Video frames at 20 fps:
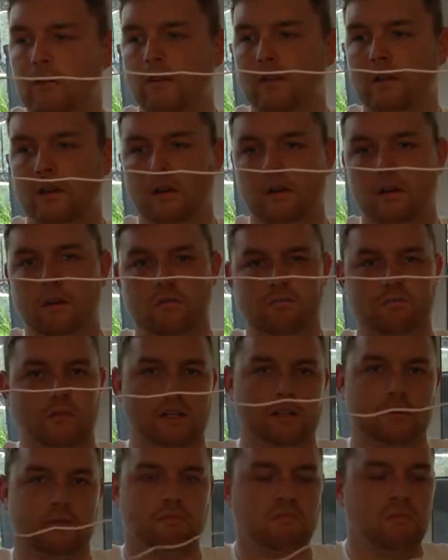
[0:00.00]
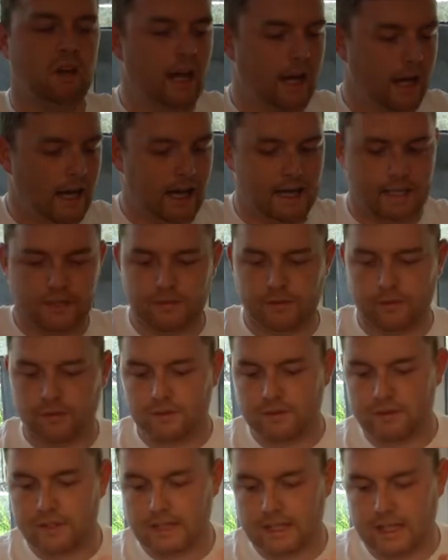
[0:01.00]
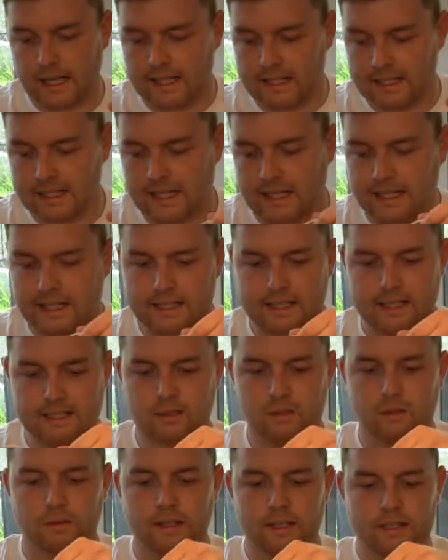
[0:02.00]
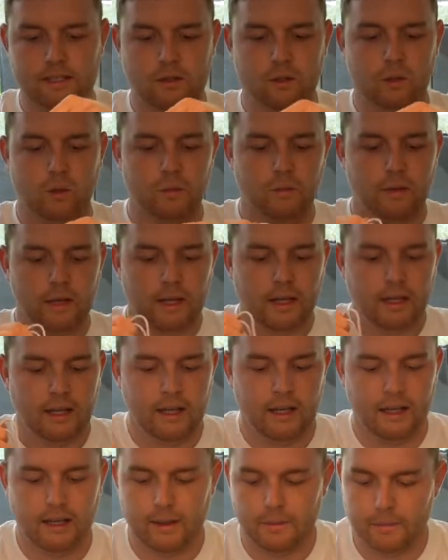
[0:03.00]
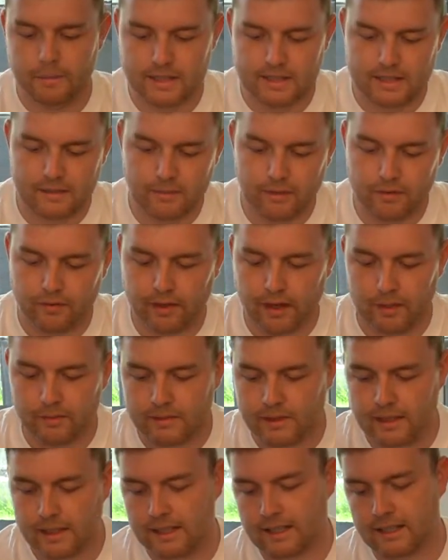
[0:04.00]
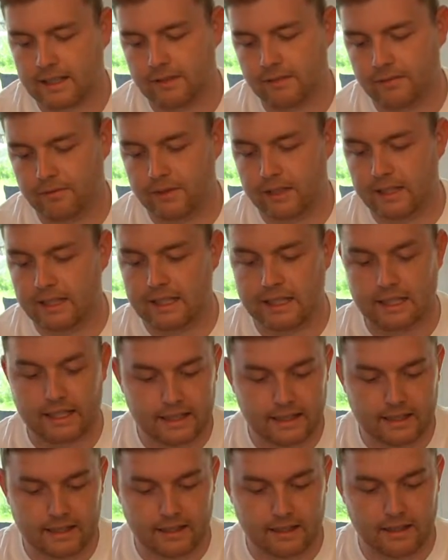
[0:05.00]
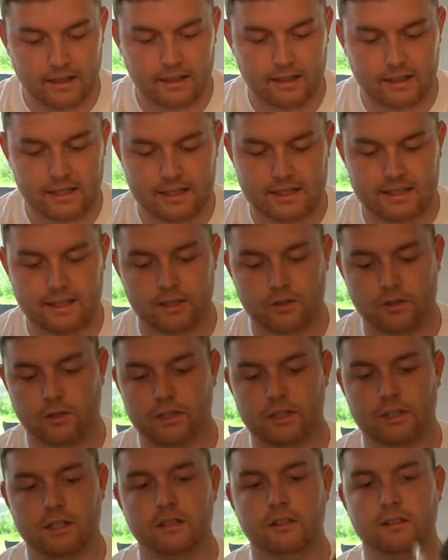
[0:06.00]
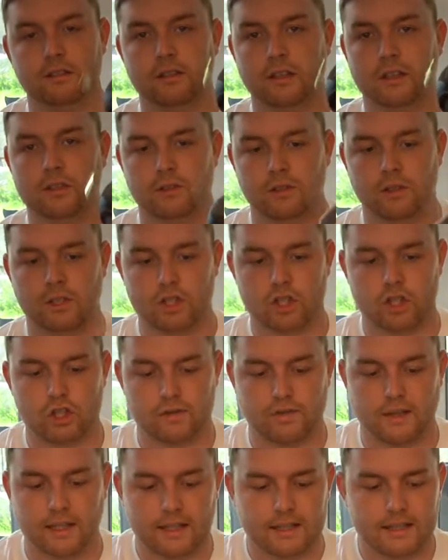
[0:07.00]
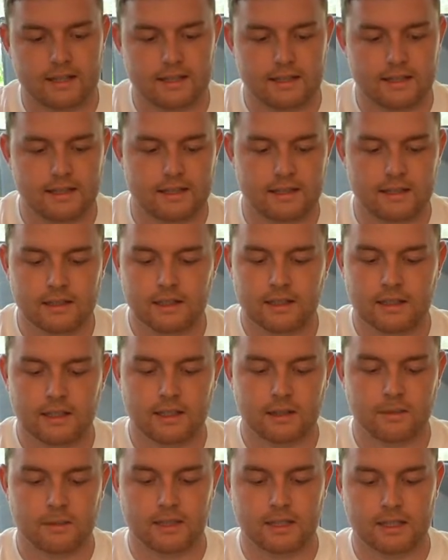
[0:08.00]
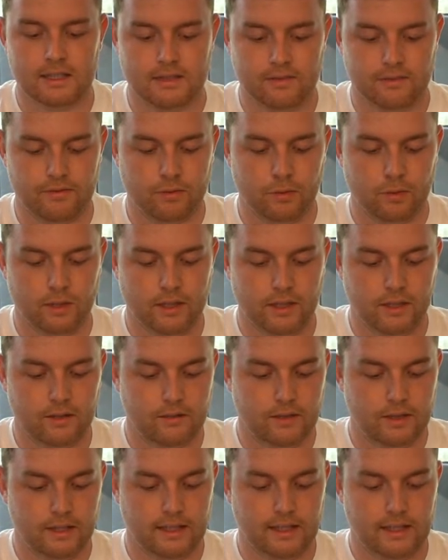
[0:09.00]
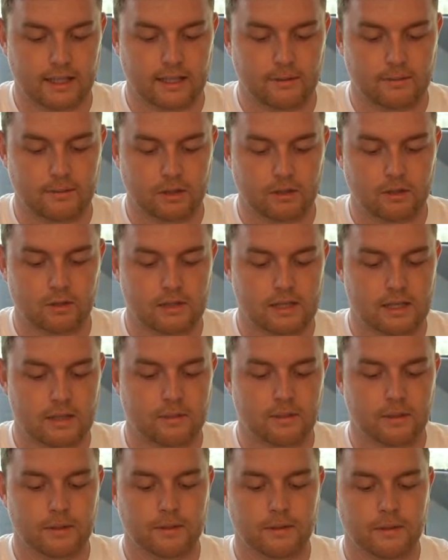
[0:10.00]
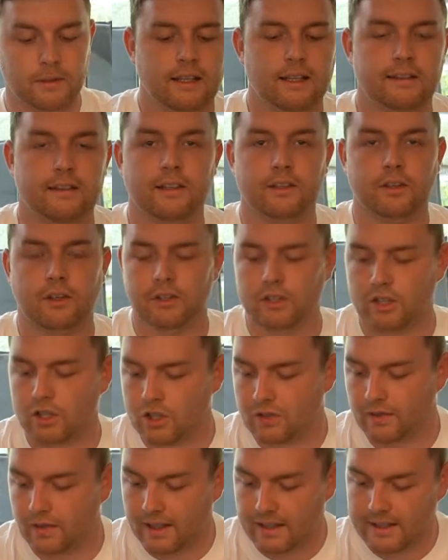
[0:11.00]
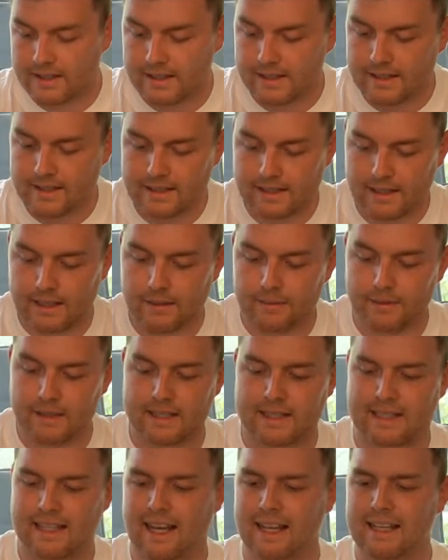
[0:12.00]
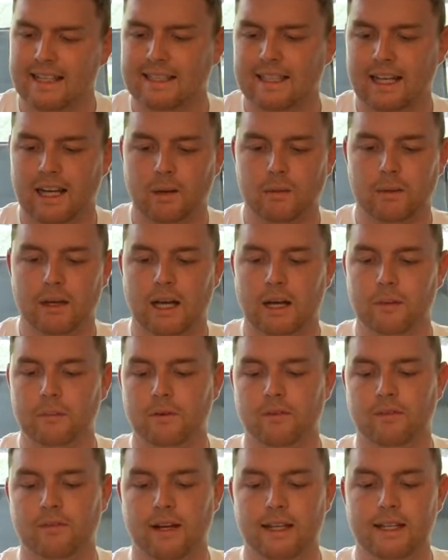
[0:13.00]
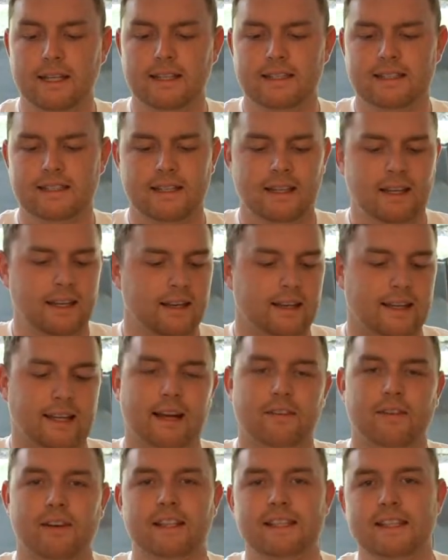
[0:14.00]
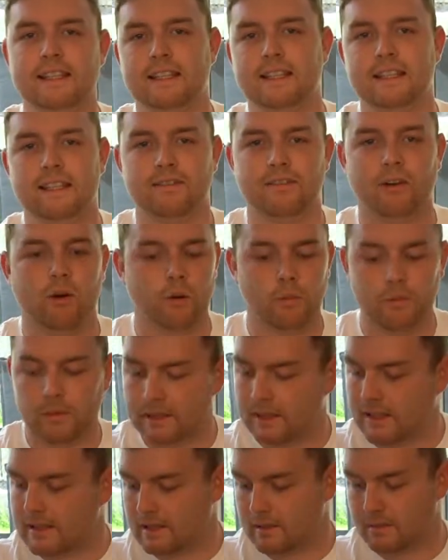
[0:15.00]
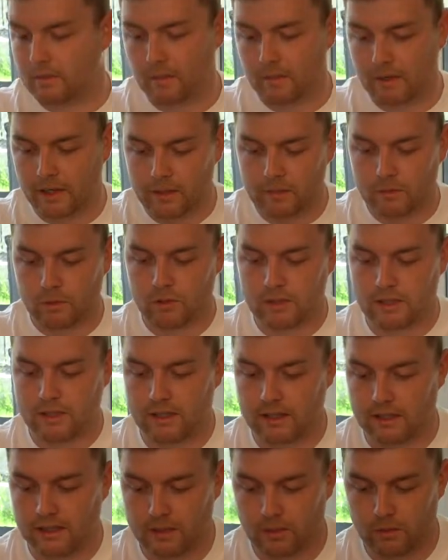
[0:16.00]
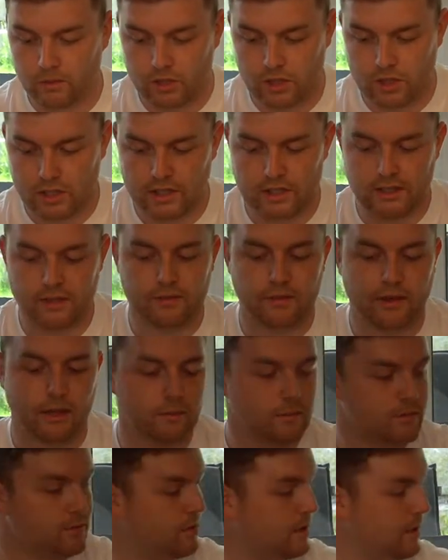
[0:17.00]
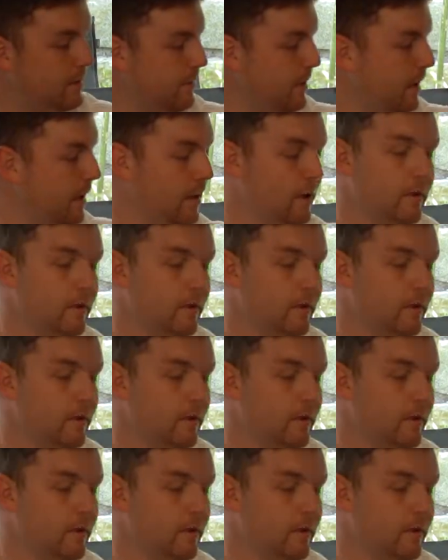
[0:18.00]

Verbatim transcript: Ja, also 1,50, 1,60 sowas grob. Äh, ein bisschen befremdlich finde ich, äh, dass der Dot hier natürlich schwarz ist. Ich mache diese Folie hier vielleicht gleich mal kurz ab. Dass der dort hier schwarz ist, ähm, das Ladekabel aber weiß. Ja, weiß ich nicht, warum man das immer machen muss, hier äh, unterschiedliche Farben zu nehmen.